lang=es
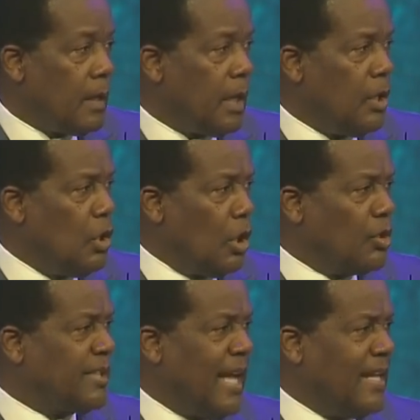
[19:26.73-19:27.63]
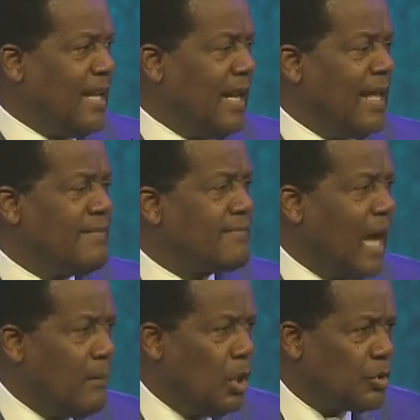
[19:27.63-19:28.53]
que no los
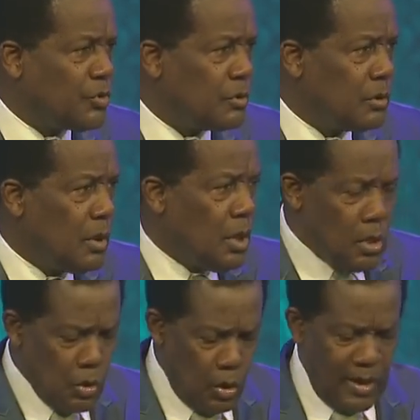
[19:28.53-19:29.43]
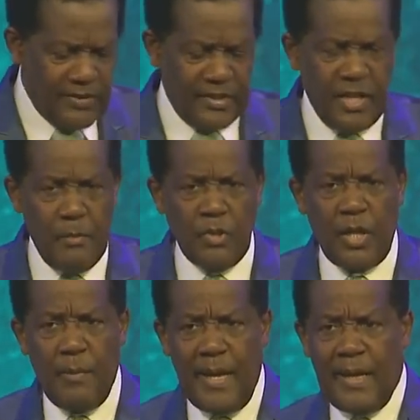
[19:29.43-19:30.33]
alentamos, no les hacemos
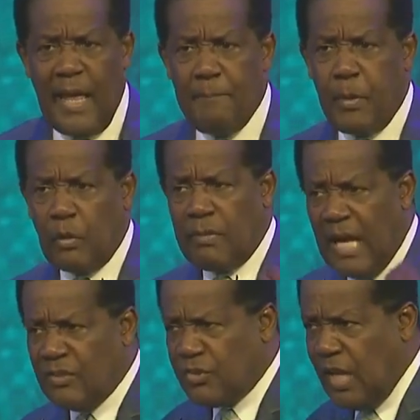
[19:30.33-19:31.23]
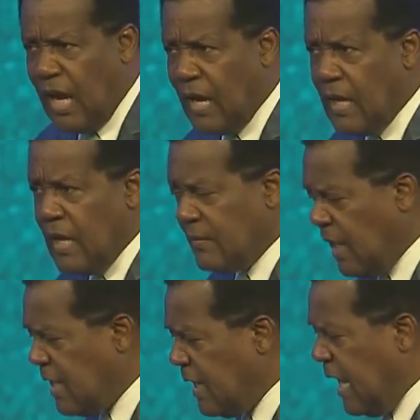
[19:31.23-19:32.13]
saber la importancia
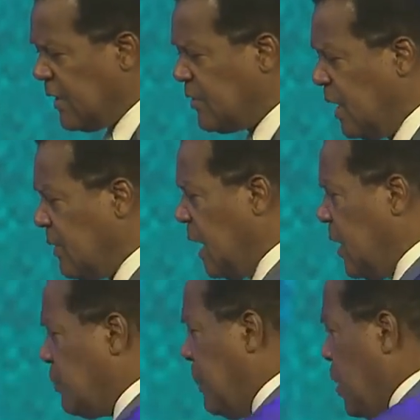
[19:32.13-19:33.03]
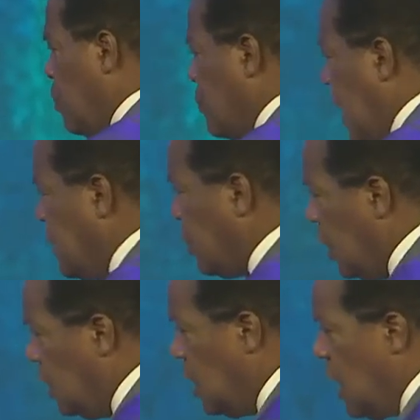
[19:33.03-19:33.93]
de llenarse del Espíritu
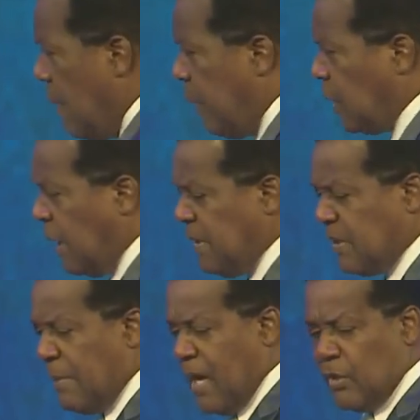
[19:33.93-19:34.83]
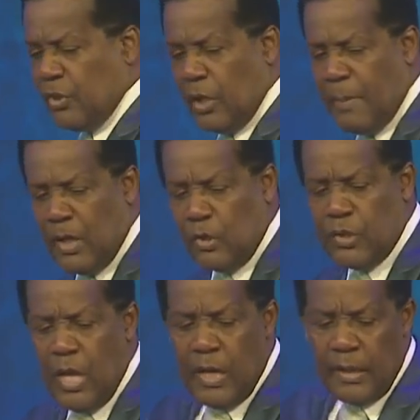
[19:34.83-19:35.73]
Santo. Porque mis amados
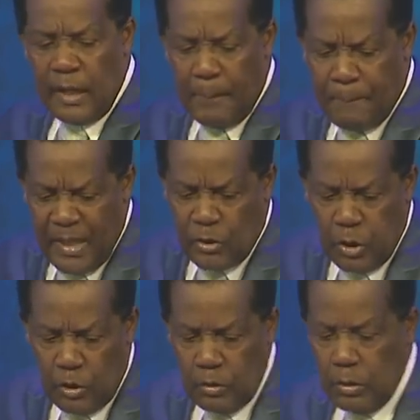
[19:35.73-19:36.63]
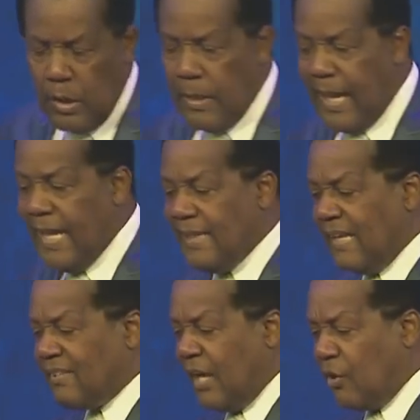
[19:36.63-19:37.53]
hermanos, repito, el
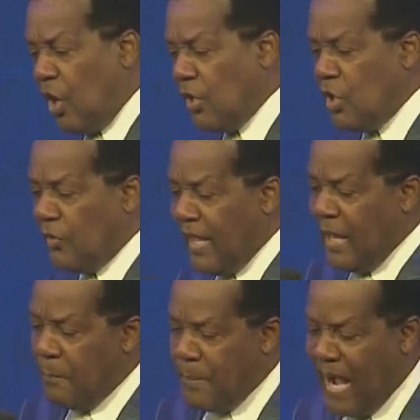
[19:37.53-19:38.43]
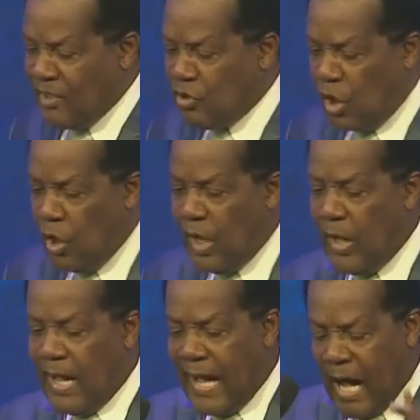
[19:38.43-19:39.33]
desarrollo del pacto
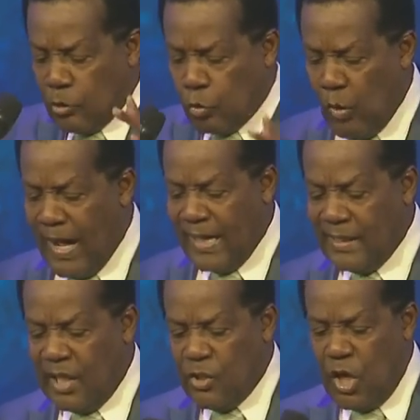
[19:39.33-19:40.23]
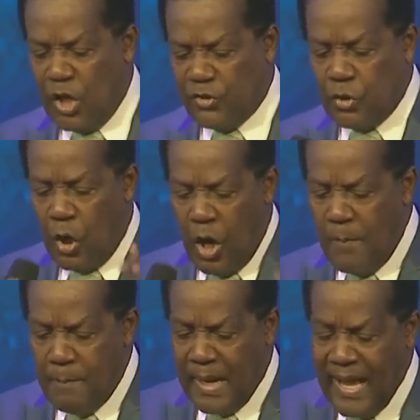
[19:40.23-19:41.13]
actual de Dios
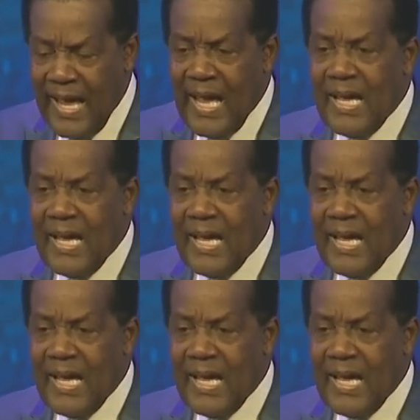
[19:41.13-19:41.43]
hombre